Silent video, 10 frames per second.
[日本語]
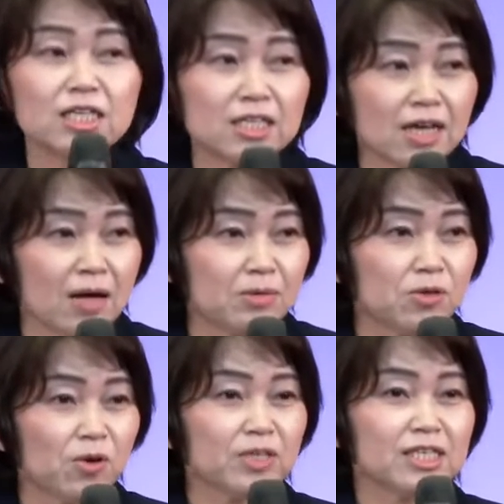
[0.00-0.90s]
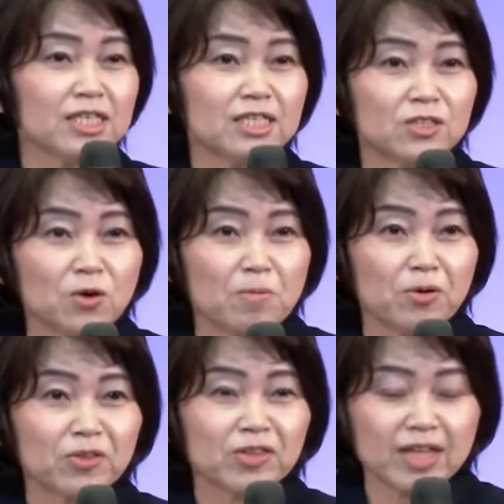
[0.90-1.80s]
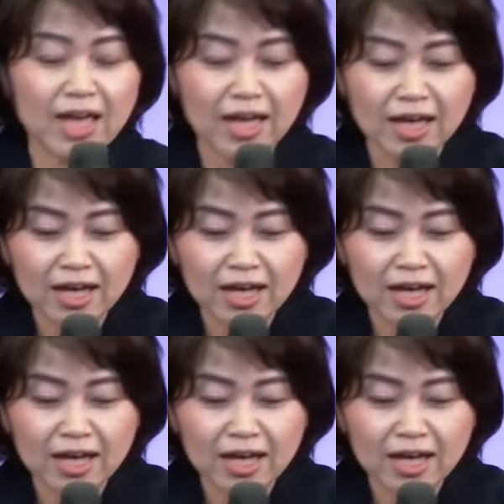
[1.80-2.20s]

神の意志を持って